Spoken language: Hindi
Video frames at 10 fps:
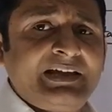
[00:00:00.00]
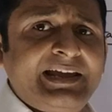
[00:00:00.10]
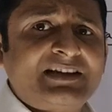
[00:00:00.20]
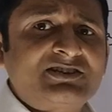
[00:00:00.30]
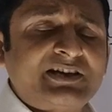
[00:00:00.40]

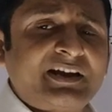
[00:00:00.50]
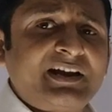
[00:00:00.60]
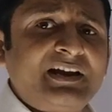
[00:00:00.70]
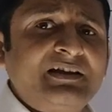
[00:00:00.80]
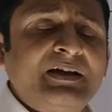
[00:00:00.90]

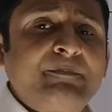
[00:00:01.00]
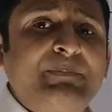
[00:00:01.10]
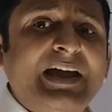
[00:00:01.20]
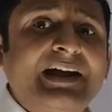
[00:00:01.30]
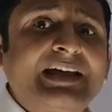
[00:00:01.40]
एक्सटर्नल
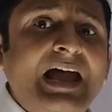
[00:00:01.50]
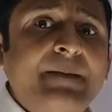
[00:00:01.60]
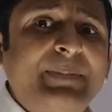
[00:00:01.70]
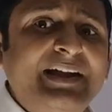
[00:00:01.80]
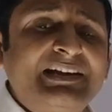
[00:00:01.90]
पेयर्ड
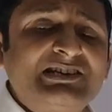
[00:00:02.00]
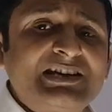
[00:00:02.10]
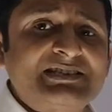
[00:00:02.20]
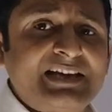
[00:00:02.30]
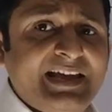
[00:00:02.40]

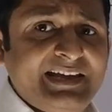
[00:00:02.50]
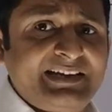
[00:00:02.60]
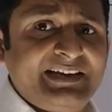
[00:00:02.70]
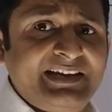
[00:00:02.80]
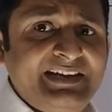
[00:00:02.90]
अपेंडेजेस हैं
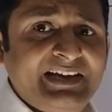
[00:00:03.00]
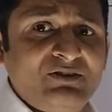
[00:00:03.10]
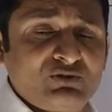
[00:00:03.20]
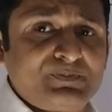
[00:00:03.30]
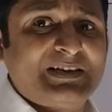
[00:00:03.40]
कि नहीं है
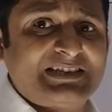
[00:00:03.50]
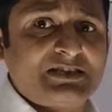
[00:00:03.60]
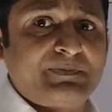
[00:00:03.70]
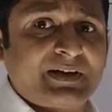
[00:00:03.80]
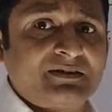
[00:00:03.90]
उस
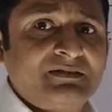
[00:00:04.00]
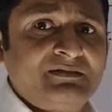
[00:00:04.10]
बेसिस पर